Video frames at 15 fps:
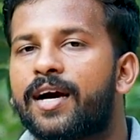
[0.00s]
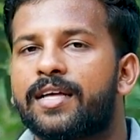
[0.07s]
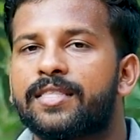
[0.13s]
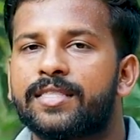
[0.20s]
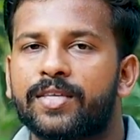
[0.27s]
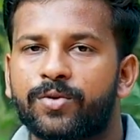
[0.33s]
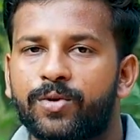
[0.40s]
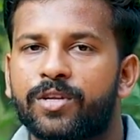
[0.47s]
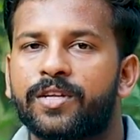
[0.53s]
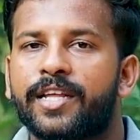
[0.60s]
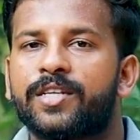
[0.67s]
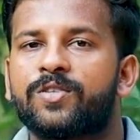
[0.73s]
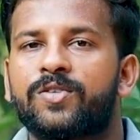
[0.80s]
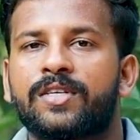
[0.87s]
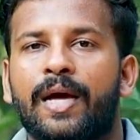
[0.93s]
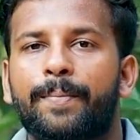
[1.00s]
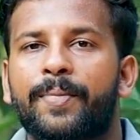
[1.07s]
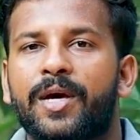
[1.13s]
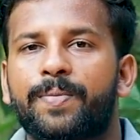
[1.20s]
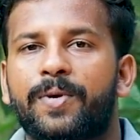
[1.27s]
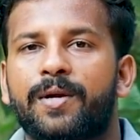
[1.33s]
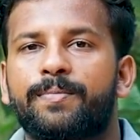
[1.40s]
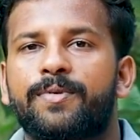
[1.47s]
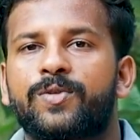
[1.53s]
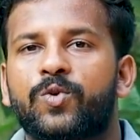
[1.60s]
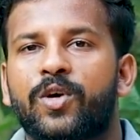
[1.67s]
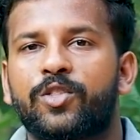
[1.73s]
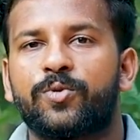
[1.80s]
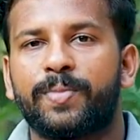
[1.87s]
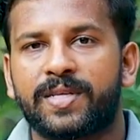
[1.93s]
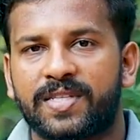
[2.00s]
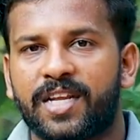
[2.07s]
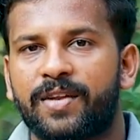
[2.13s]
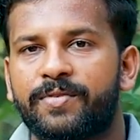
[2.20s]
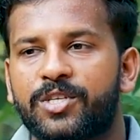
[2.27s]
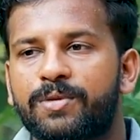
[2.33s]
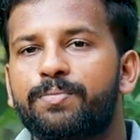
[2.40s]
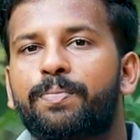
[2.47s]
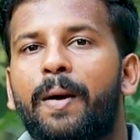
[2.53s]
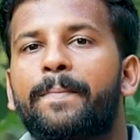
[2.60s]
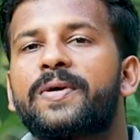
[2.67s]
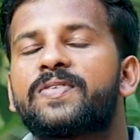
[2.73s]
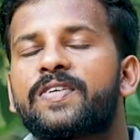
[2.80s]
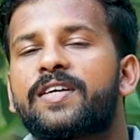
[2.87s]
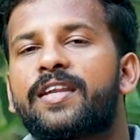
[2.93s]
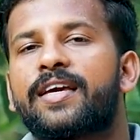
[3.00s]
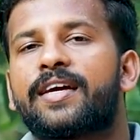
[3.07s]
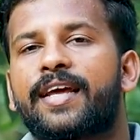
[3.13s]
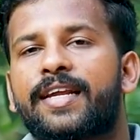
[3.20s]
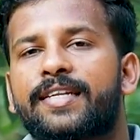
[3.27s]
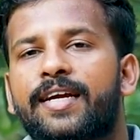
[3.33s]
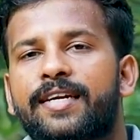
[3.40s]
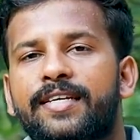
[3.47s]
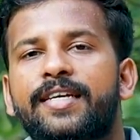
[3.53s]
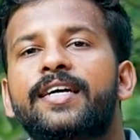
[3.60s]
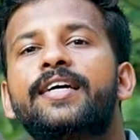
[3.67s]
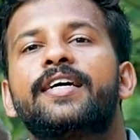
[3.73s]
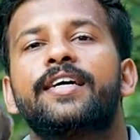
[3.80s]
அந்த ஒரு ரேஷியஸை கம்பேர் பண்ணும்போது ஸோ அது மஸ்டான விஷயம் பப்பீஸுக்கு இன்னும் கரெக்டாக